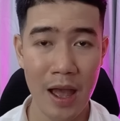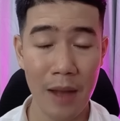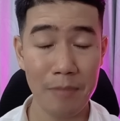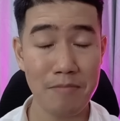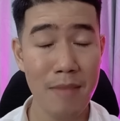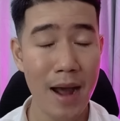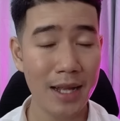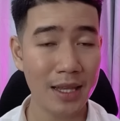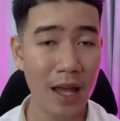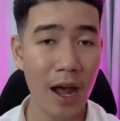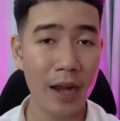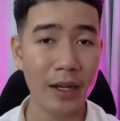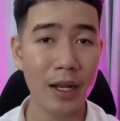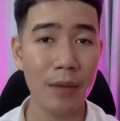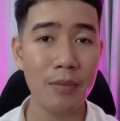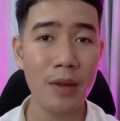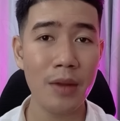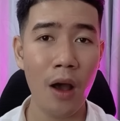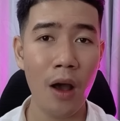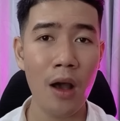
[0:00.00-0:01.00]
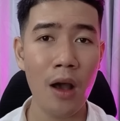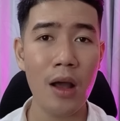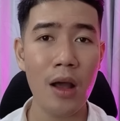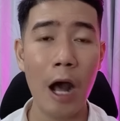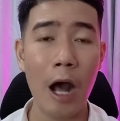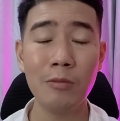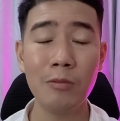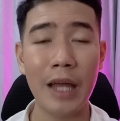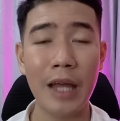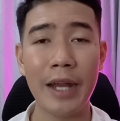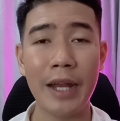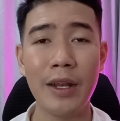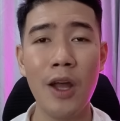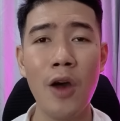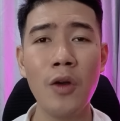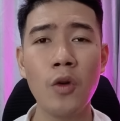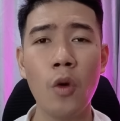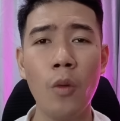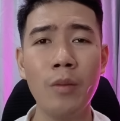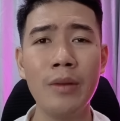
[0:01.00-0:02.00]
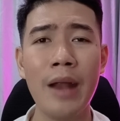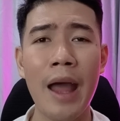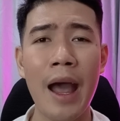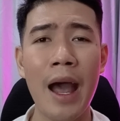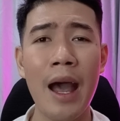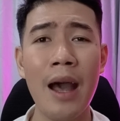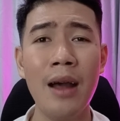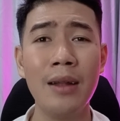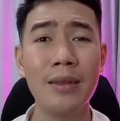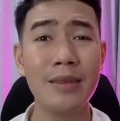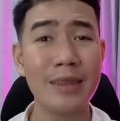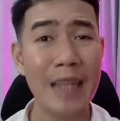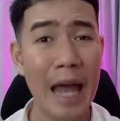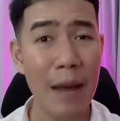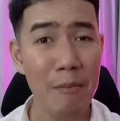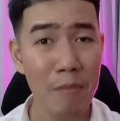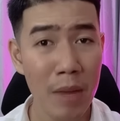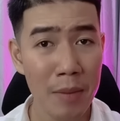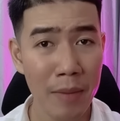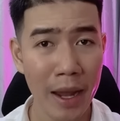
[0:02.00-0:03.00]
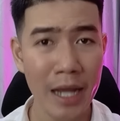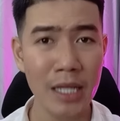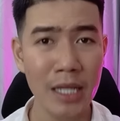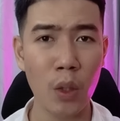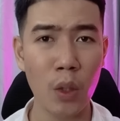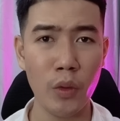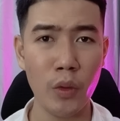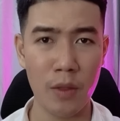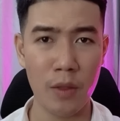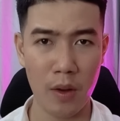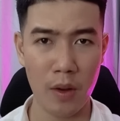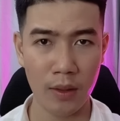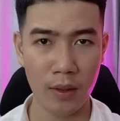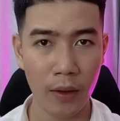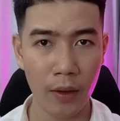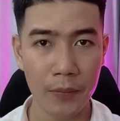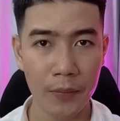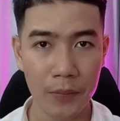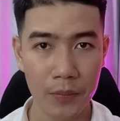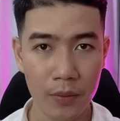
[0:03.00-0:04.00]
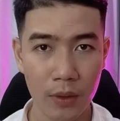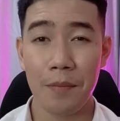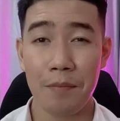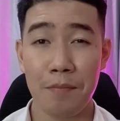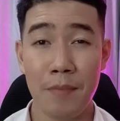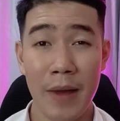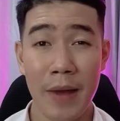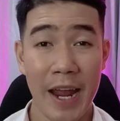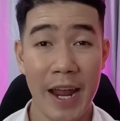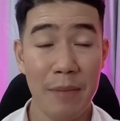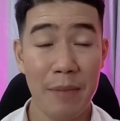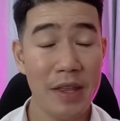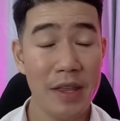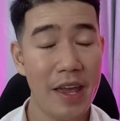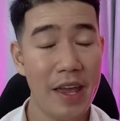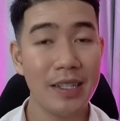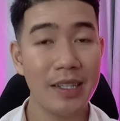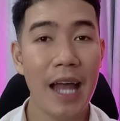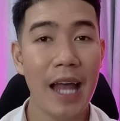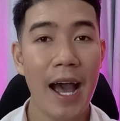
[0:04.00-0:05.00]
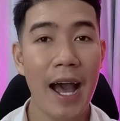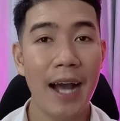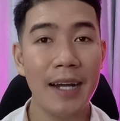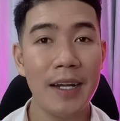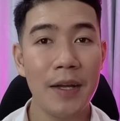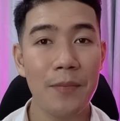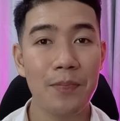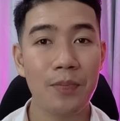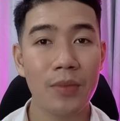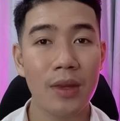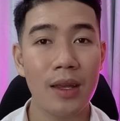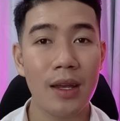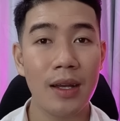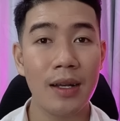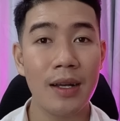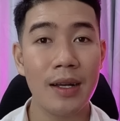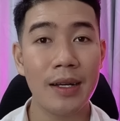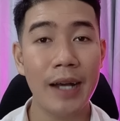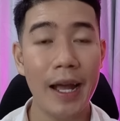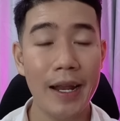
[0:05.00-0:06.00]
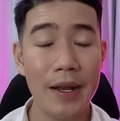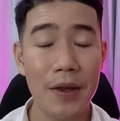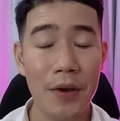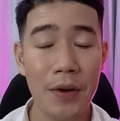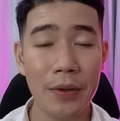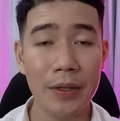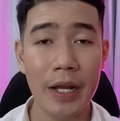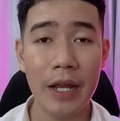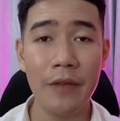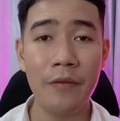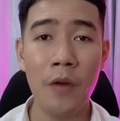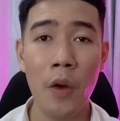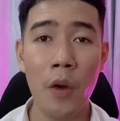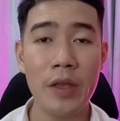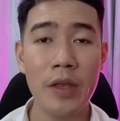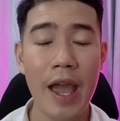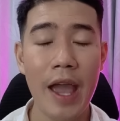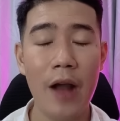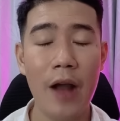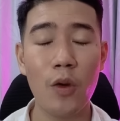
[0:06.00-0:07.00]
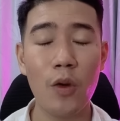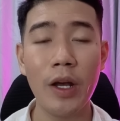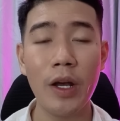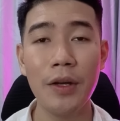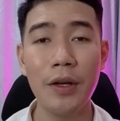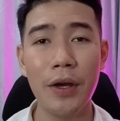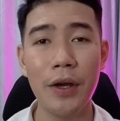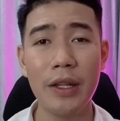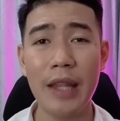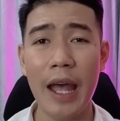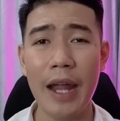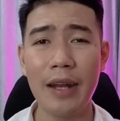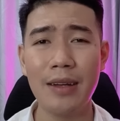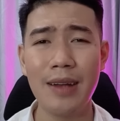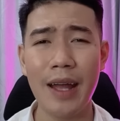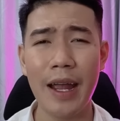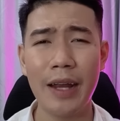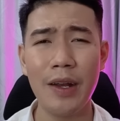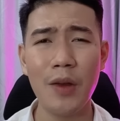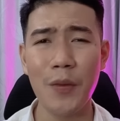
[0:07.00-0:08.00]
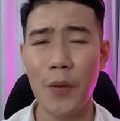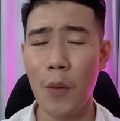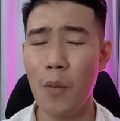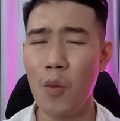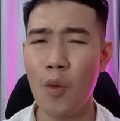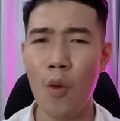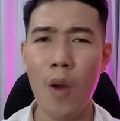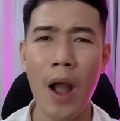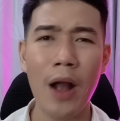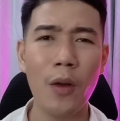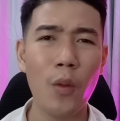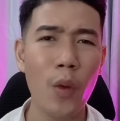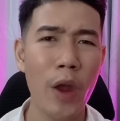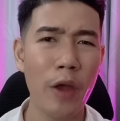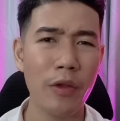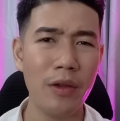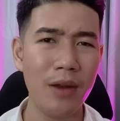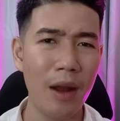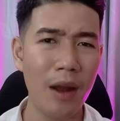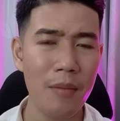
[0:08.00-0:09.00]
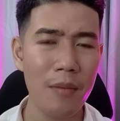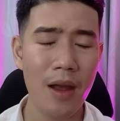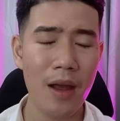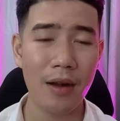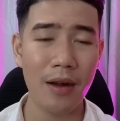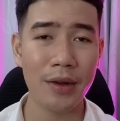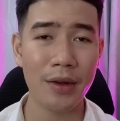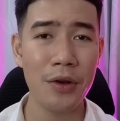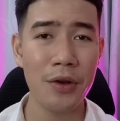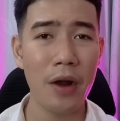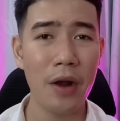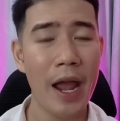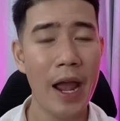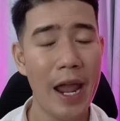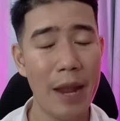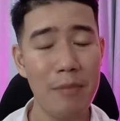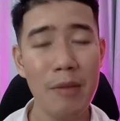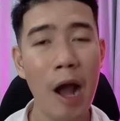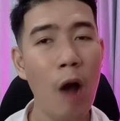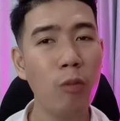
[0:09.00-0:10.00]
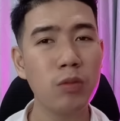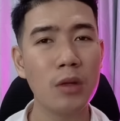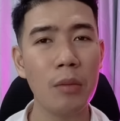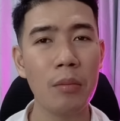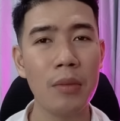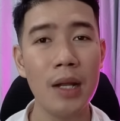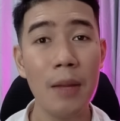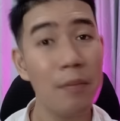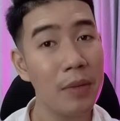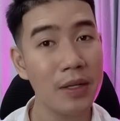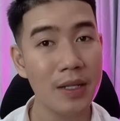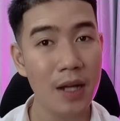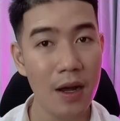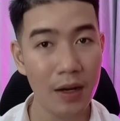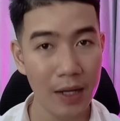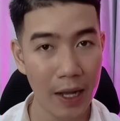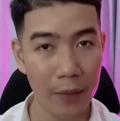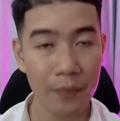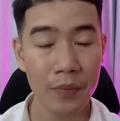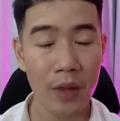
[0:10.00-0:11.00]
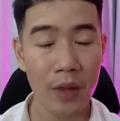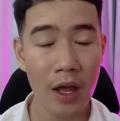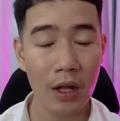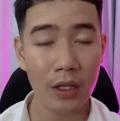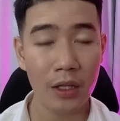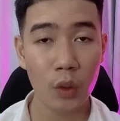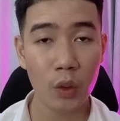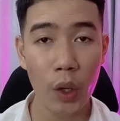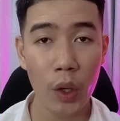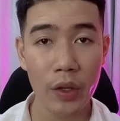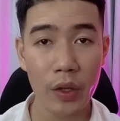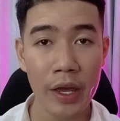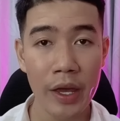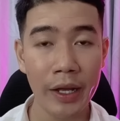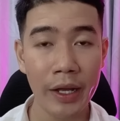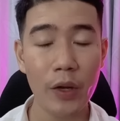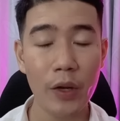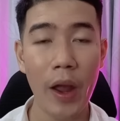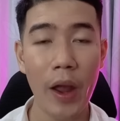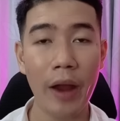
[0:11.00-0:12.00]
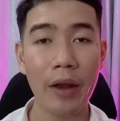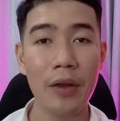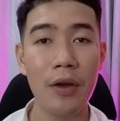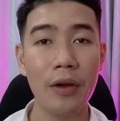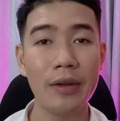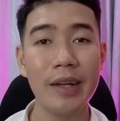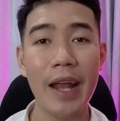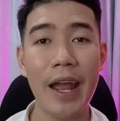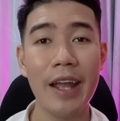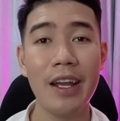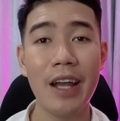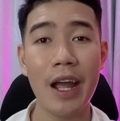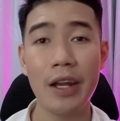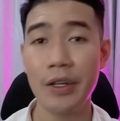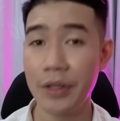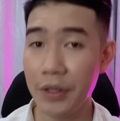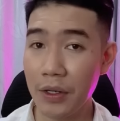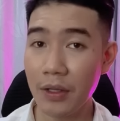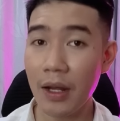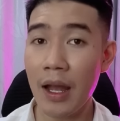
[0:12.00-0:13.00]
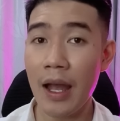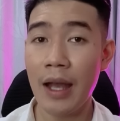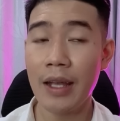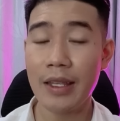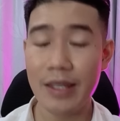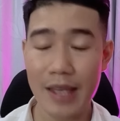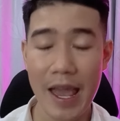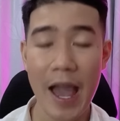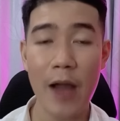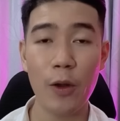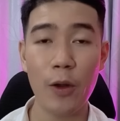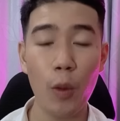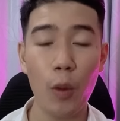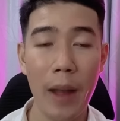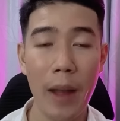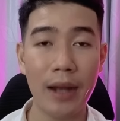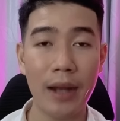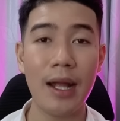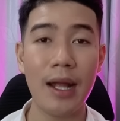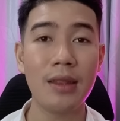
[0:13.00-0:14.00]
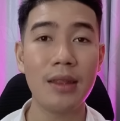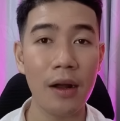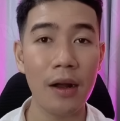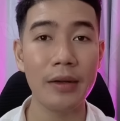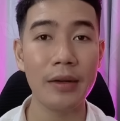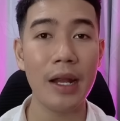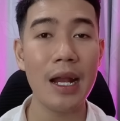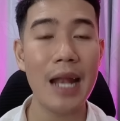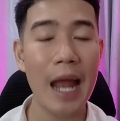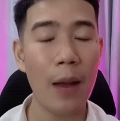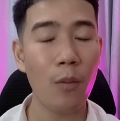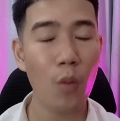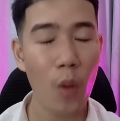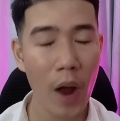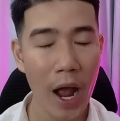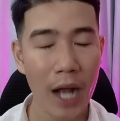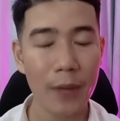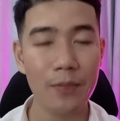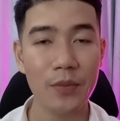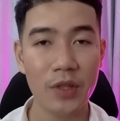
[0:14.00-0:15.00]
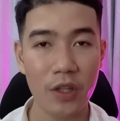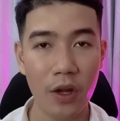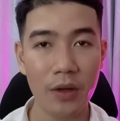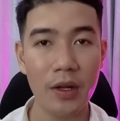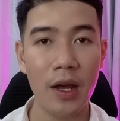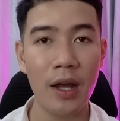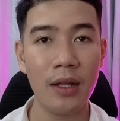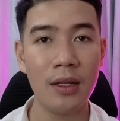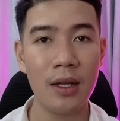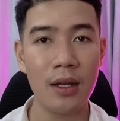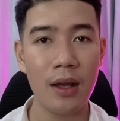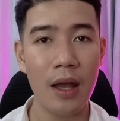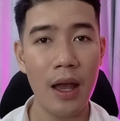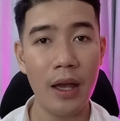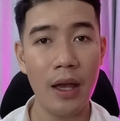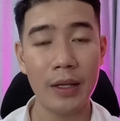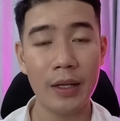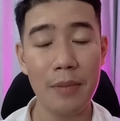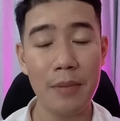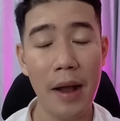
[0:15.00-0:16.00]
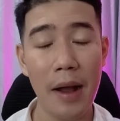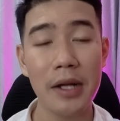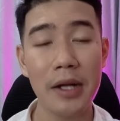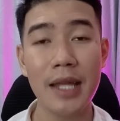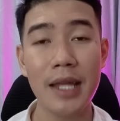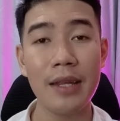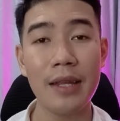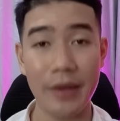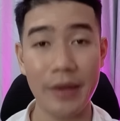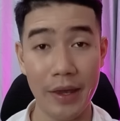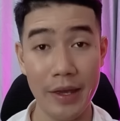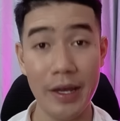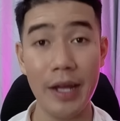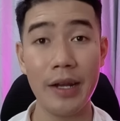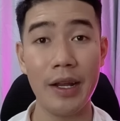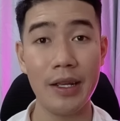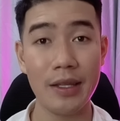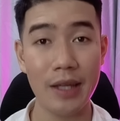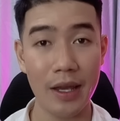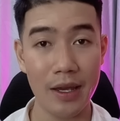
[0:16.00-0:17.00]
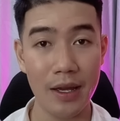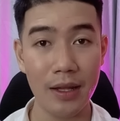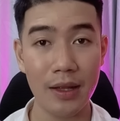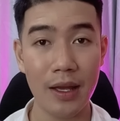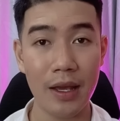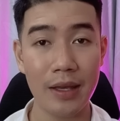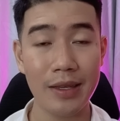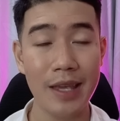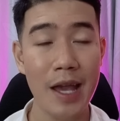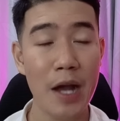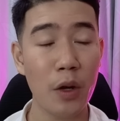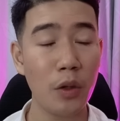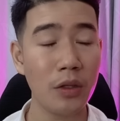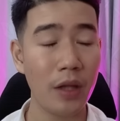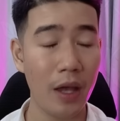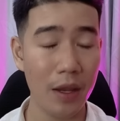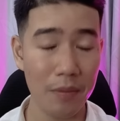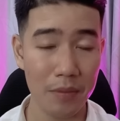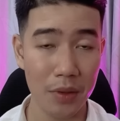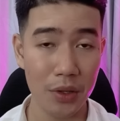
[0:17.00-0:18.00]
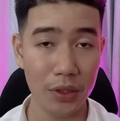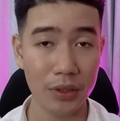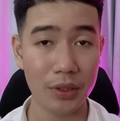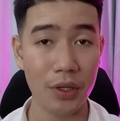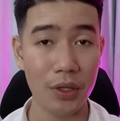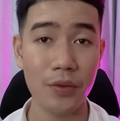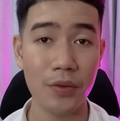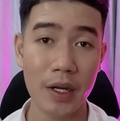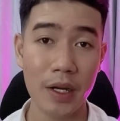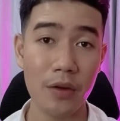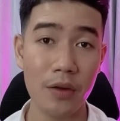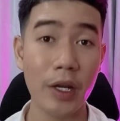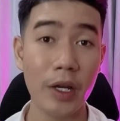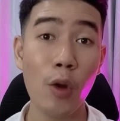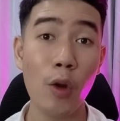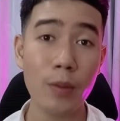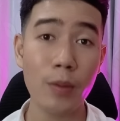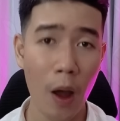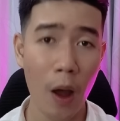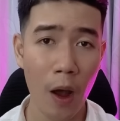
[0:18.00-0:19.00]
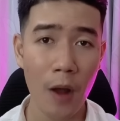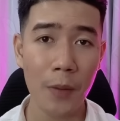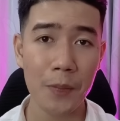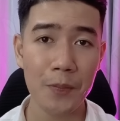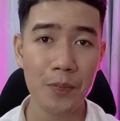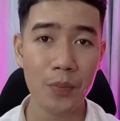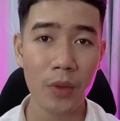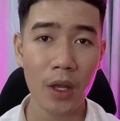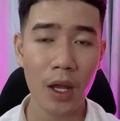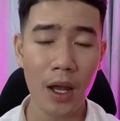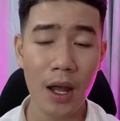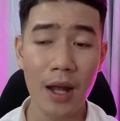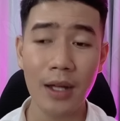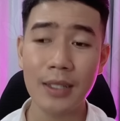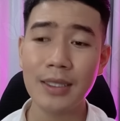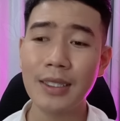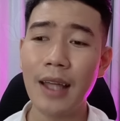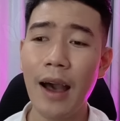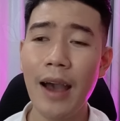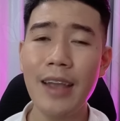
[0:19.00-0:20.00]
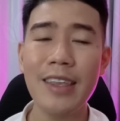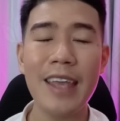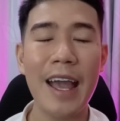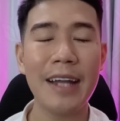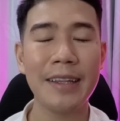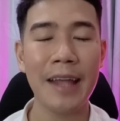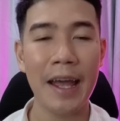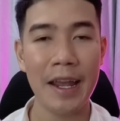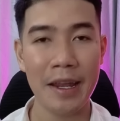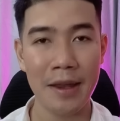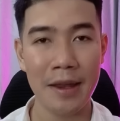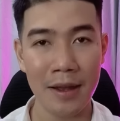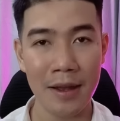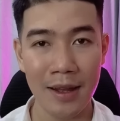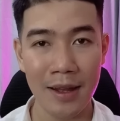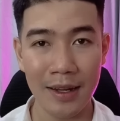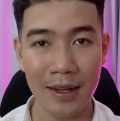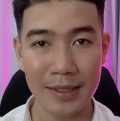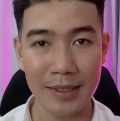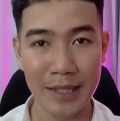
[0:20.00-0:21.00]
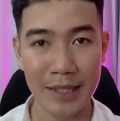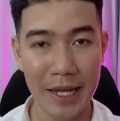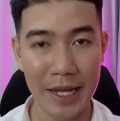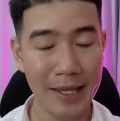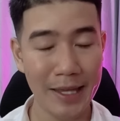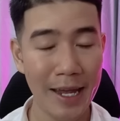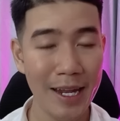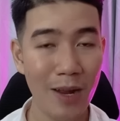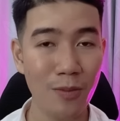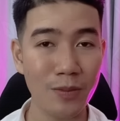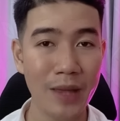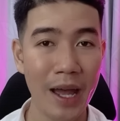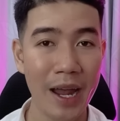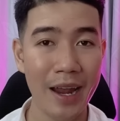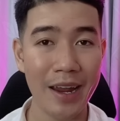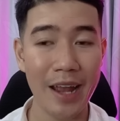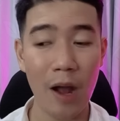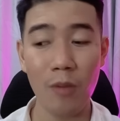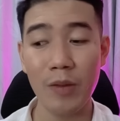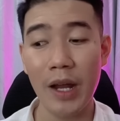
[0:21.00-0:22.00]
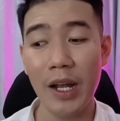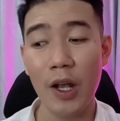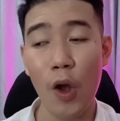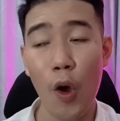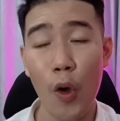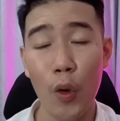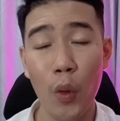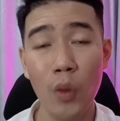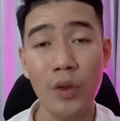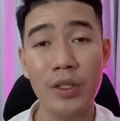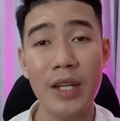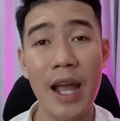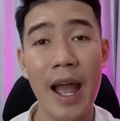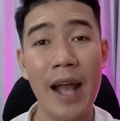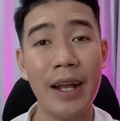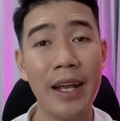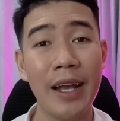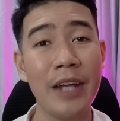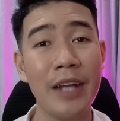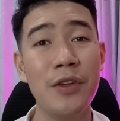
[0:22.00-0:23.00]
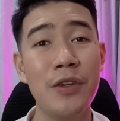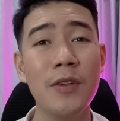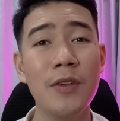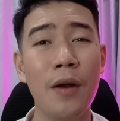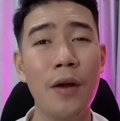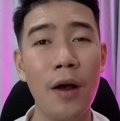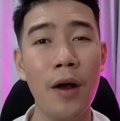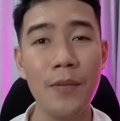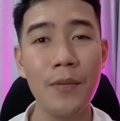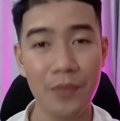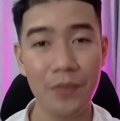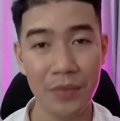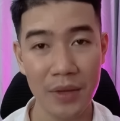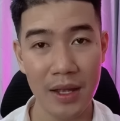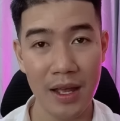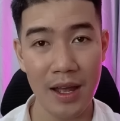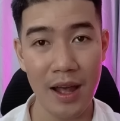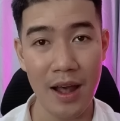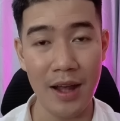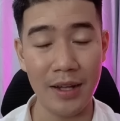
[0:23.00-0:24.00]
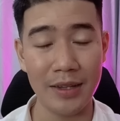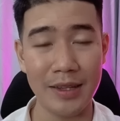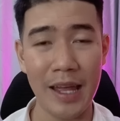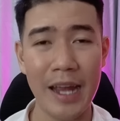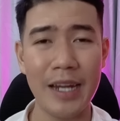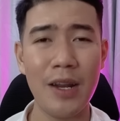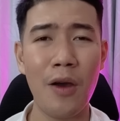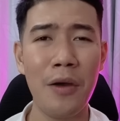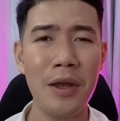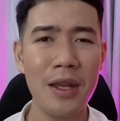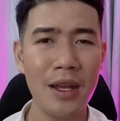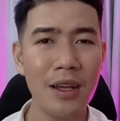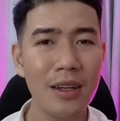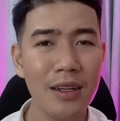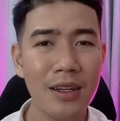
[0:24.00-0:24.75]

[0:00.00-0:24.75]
Mà thời điểm đó ông thầy đó cũng đã tám mươi mấy tuổi rồi mọi người Mẹ mới diễn tả đó Cái đường đi vô nhà của cái người thầy này nó cũng ngoằn ngoèo dữ lắm Đường hẻm hóc tùm lum hết trơn à Tuy nhiên cái đoạn đường này ngày trước Cha của bạn đã từng đi làm qua Cho nên á khi mà người ta chỉ cái địa chỉ thì cha có thể mường tượng ra được cái khúc đó Tới nhà thầy á thì thấy ông thầy ông đang ngồi uống trà ngay trước cửa Thầy nói á